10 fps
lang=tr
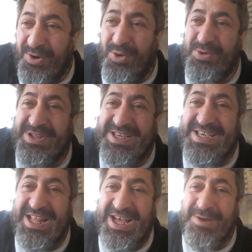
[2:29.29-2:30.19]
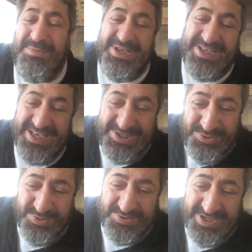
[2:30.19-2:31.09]
orada kelamiyi
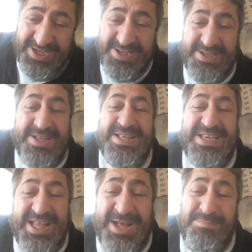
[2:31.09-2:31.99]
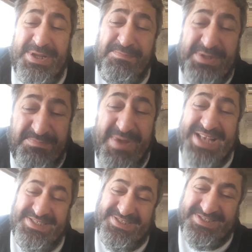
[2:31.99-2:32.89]
geçiyorsa kelamları
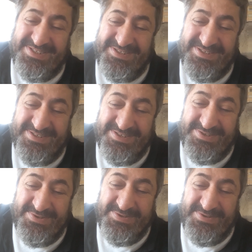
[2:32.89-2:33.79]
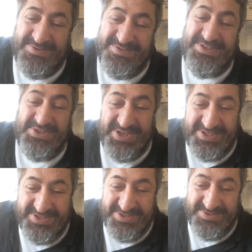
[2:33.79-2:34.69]
bitmez
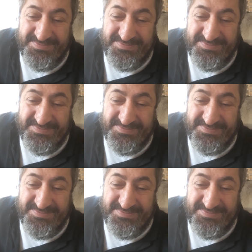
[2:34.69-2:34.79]
diyeceksin.